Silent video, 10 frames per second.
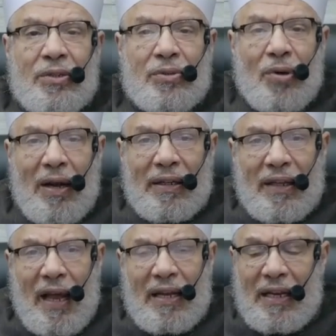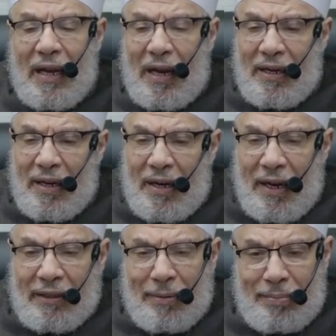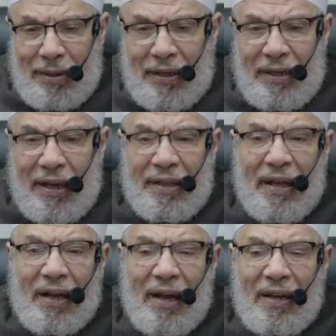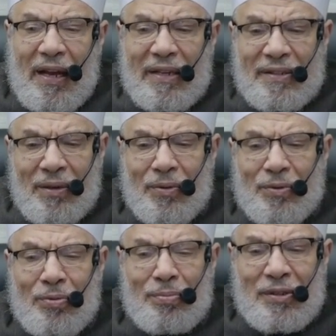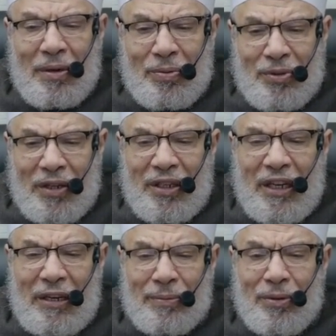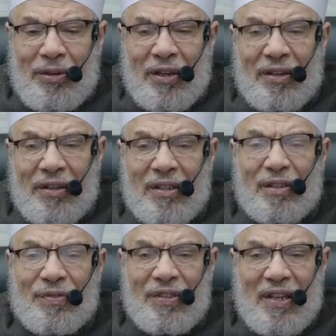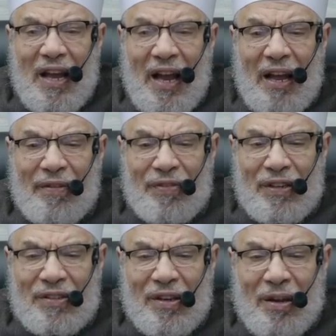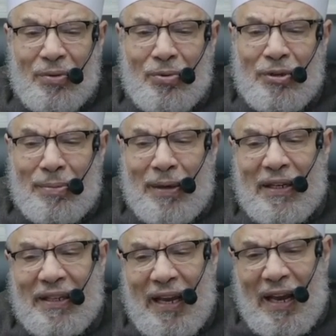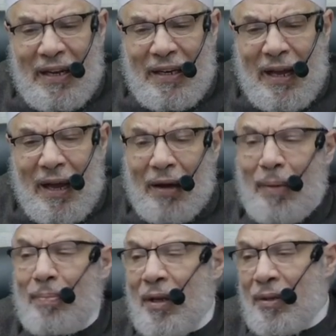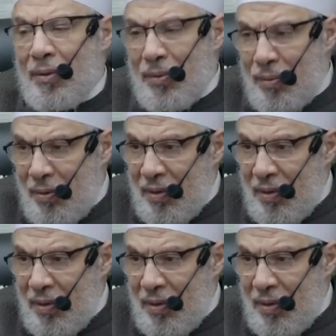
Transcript: سؤال تاني لعلنا نختم به إذا خلا زوج بزوجته لمدة نصف ساعة في صالون بيت أهلها قبل الدخول